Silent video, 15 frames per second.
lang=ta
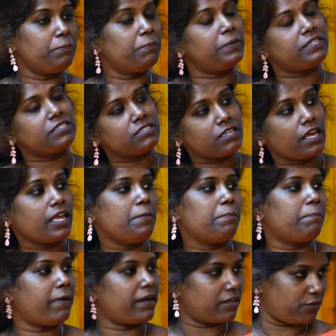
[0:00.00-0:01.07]
பெருசாக
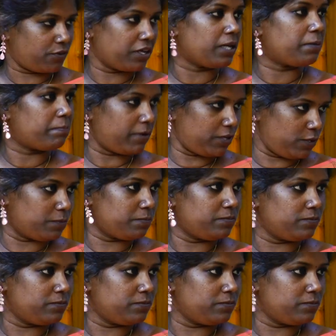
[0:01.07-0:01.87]
இம்பேக்ட் க்ரியேட் பண்ணும்